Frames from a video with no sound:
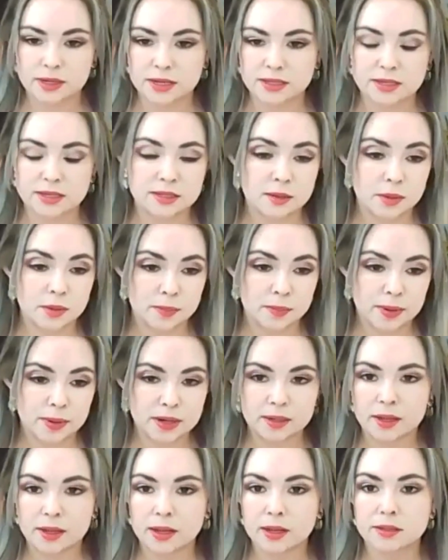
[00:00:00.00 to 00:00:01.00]
gracias. De mi
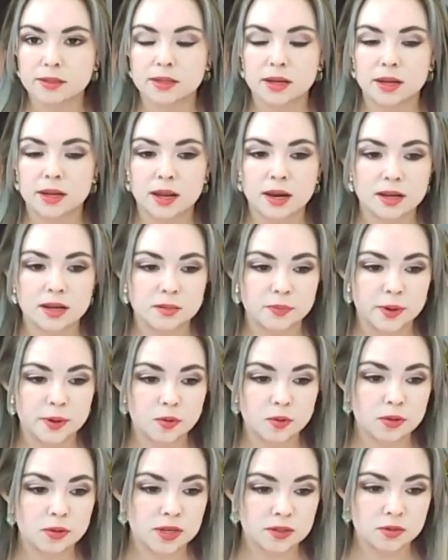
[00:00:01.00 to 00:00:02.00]
parte serían las
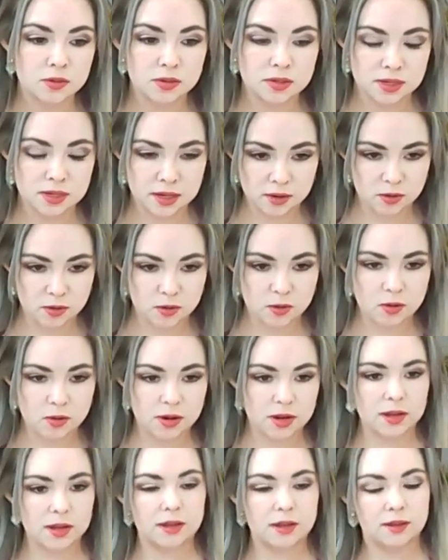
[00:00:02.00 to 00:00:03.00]
preguntas, consejero
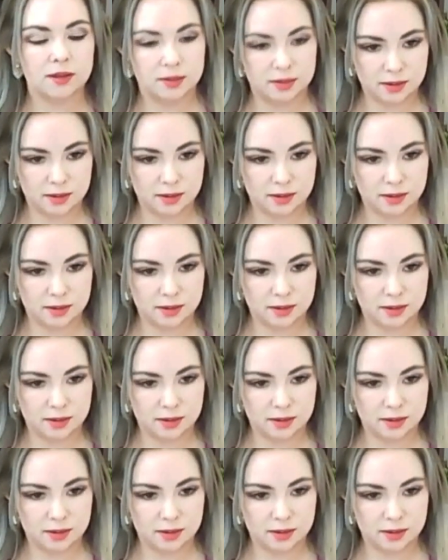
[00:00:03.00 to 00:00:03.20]
Jorge.